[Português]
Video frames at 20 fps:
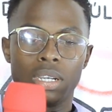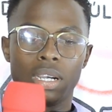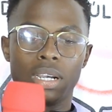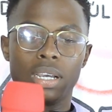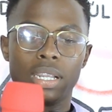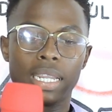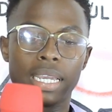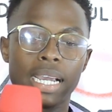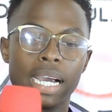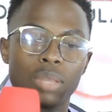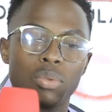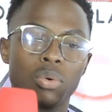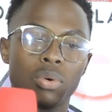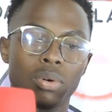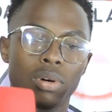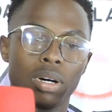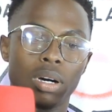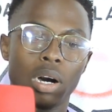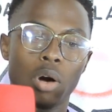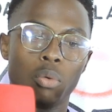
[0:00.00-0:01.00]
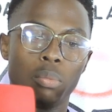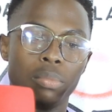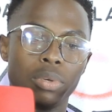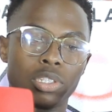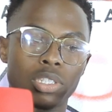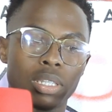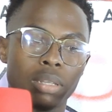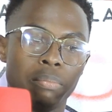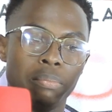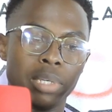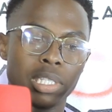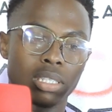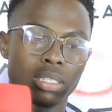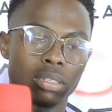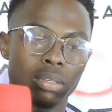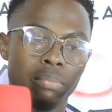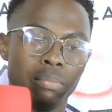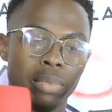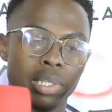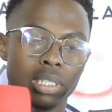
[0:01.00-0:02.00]
é, ligado é, ao
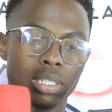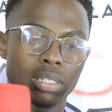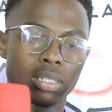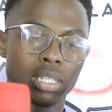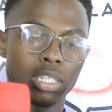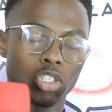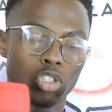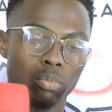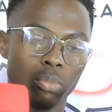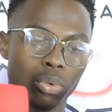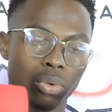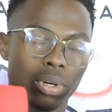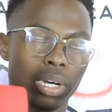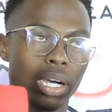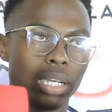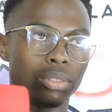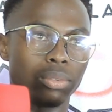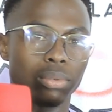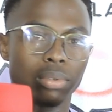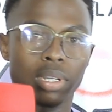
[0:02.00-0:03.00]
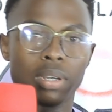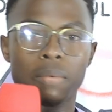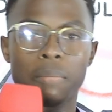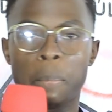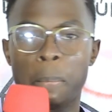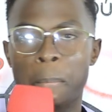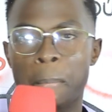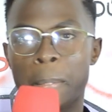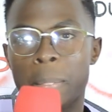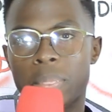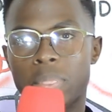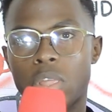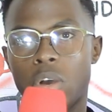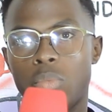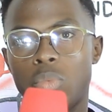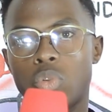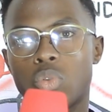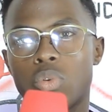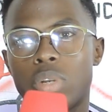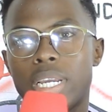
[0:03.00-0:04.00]
miticismo, no caso, isso, né? uhum. Estão
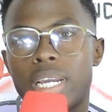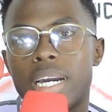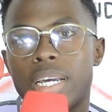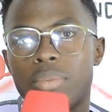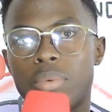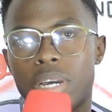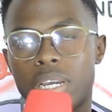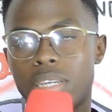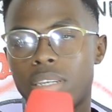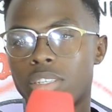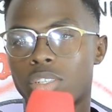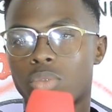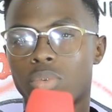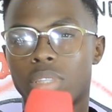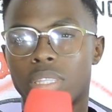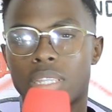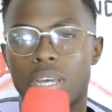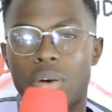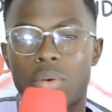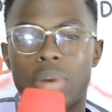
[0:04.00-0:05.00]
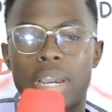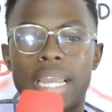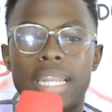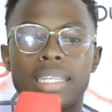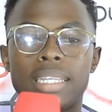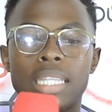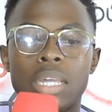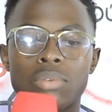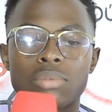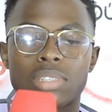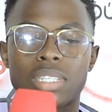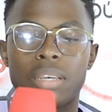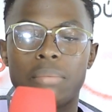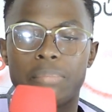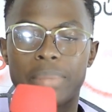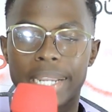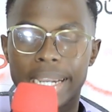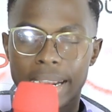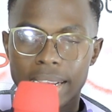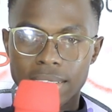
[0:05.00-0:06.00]
muito ligados a isto. Uhum. Então, eles dão
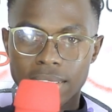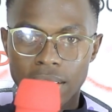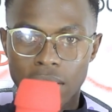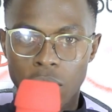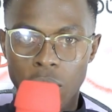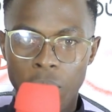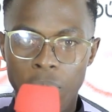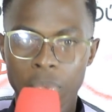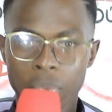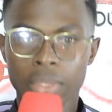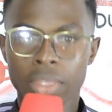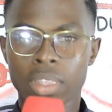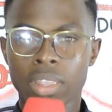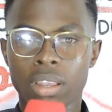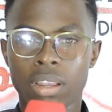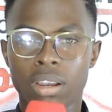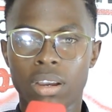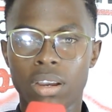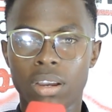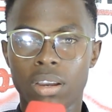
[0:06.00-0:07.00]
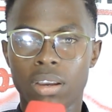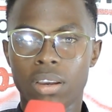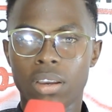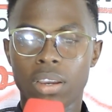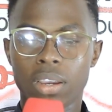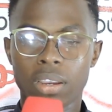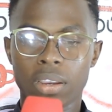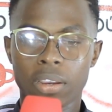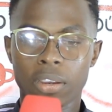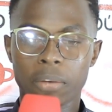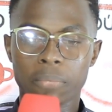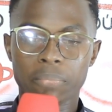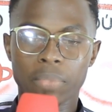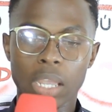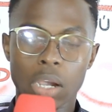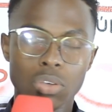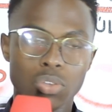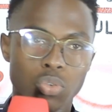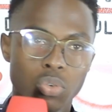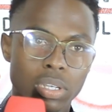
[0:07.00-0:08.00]
sempre razão à uhum. é,
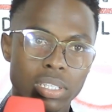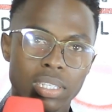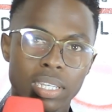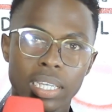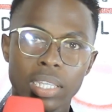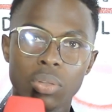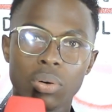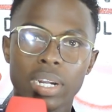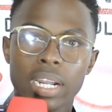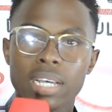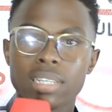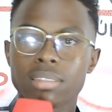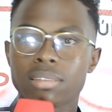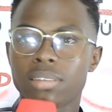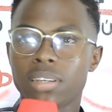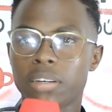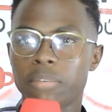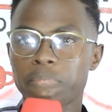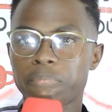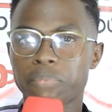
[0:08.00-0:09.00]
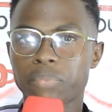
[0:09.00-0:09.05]
às suas ignorâncias